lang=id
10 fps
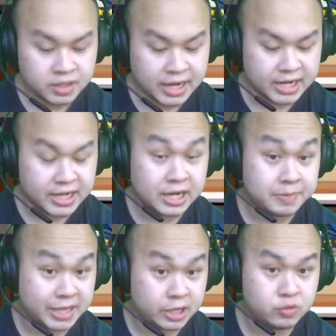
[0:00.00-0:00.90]
Nah, ini
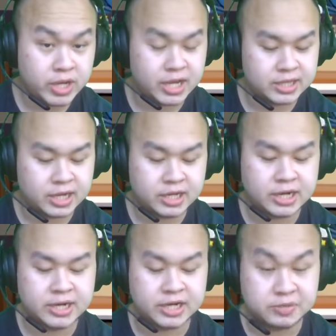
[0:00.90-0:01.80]
kelipatan dua ya. Tadi
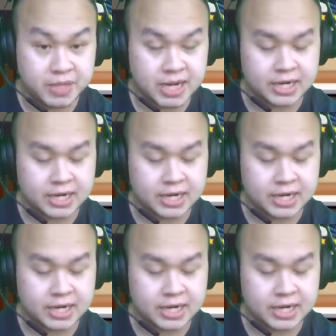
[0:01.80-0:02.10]
kan dari 9.